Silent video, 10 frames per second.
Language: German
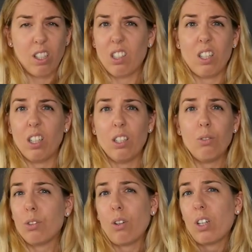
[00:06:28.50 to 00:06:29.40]
Da
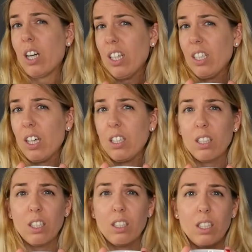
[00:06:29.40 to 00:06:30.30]
hilft auch kein
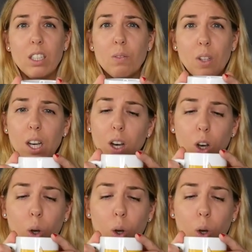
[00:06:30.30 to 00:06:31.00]
heißer Tee mehr.